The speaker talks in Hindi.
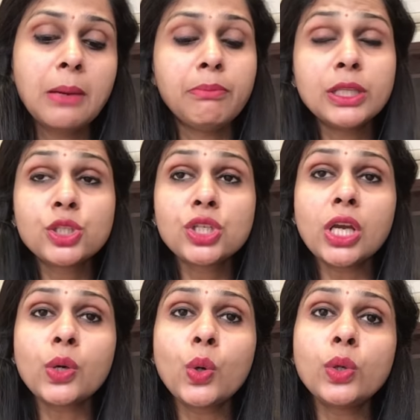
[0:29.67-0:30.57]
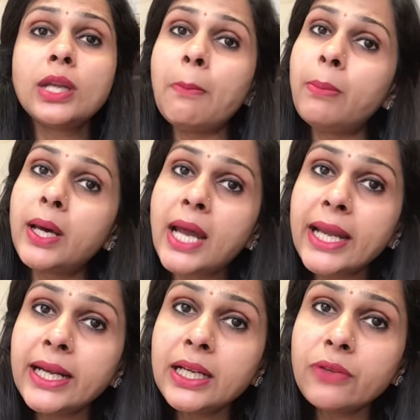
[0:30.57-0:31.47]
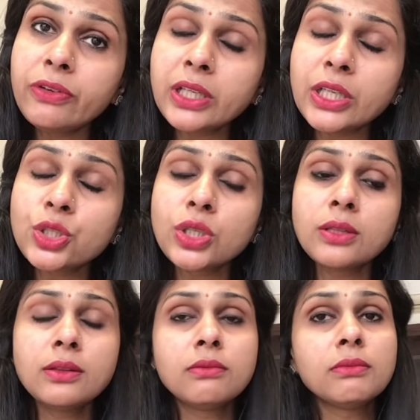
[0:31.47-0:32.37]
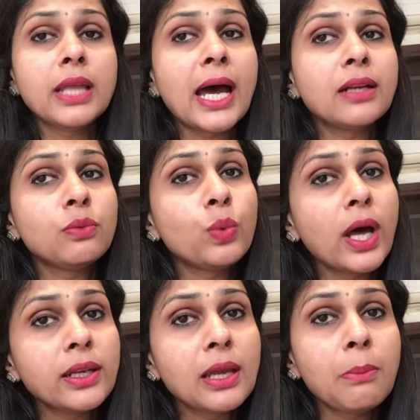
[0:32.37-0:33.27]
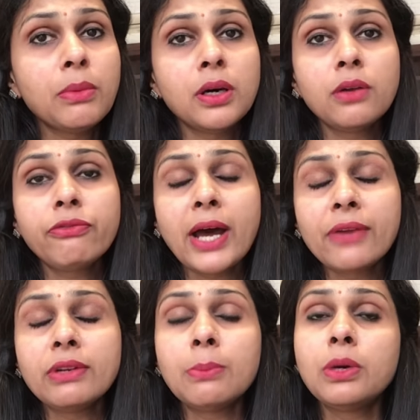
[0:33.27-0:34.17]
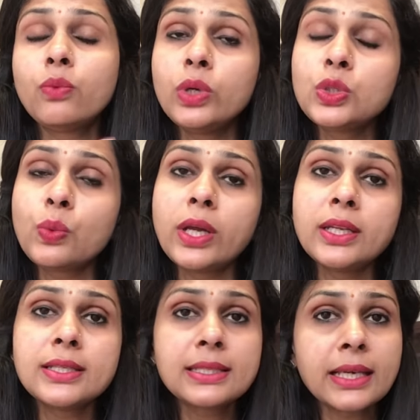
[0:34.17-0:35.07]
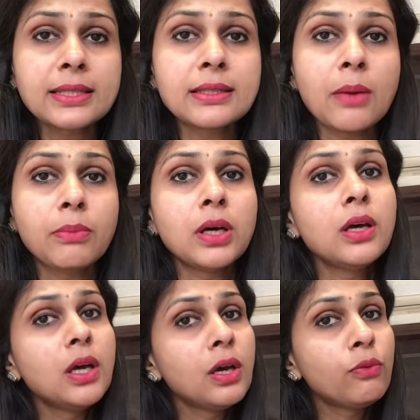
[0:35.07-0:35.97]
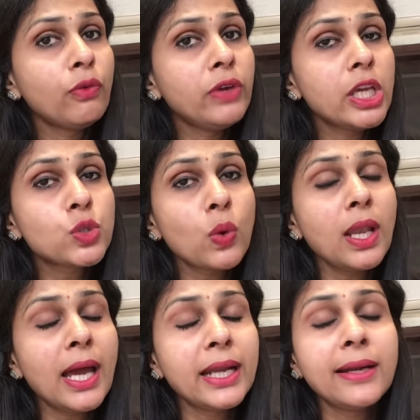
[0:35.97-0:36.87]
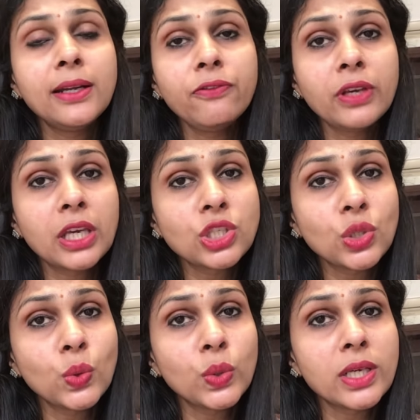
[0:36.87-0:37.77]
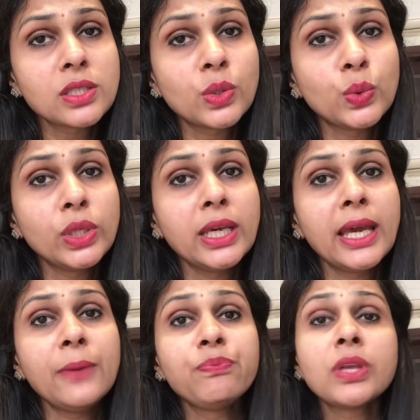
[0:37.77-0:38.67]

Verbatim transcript: बच्चे को नंबर आइडेंटिफिकेशन दैट वन नंबर फाइव नंबर विच वन इज सिक्स नंबर वो विजुअल आइडेंटिफिकेशन होना जरूरी है